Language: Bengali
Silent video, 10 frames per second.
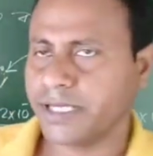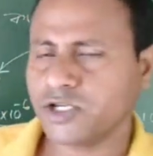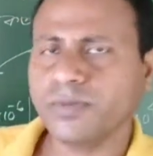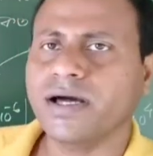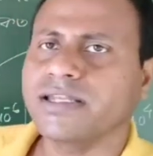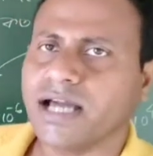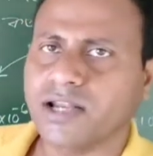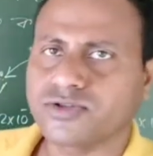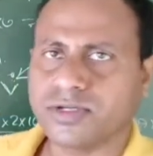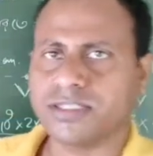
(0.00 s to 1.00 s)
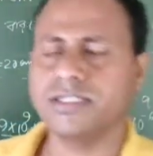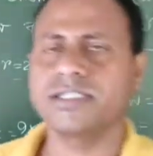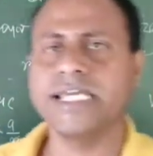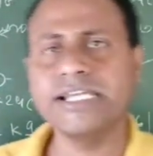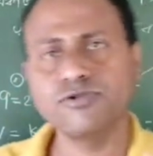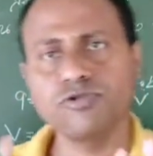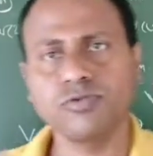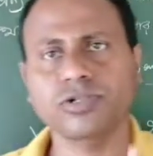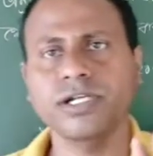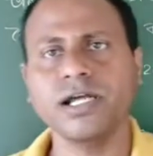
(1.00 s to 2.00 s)
এইসব নিয়ে আলোচনা আছে সেইটুকু
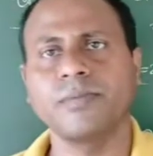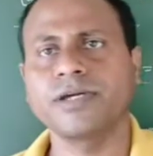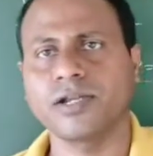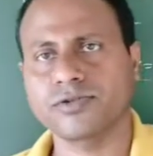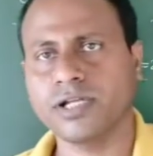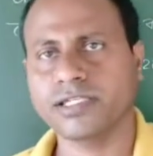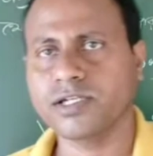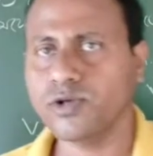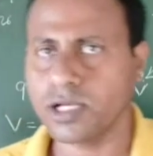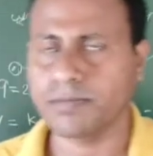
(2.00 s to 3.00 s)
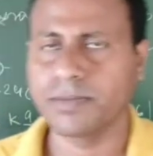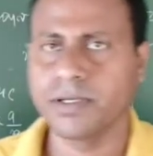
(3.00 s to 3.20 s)
পোর্শনে আমি আলোচনা আজই করলাম